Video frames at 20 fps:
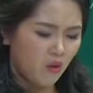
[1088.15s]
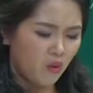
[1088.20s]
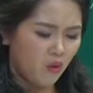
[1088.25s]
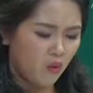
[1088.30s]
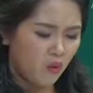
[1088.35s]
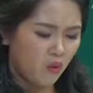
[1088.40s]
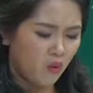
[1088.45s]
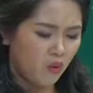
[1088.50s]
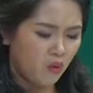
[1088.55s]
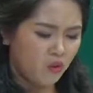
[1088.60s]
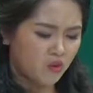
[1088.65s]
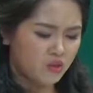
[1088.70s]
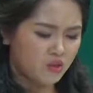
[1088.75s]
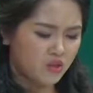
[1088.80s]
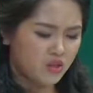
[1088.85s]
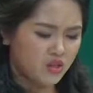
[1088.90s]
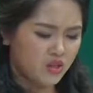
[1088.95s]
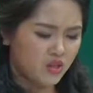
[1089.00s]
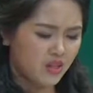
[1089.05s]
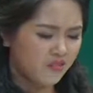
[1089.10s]
or
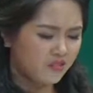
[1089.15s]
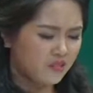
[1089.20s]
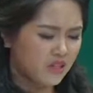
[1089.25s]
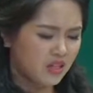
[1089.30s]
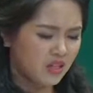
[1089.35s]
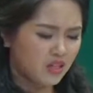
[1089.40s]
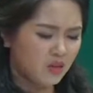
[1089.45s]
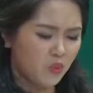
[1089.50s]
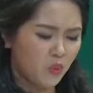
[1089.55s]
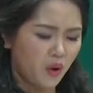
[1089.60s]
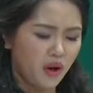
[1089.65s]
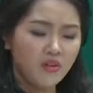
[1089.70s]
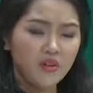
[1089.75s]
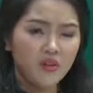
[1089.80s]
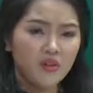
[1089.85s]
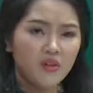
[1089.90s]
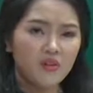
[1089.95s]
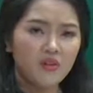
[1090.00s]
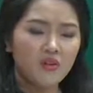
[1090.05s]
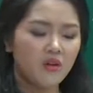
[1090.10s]
shift in
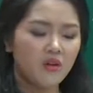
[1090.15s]
weather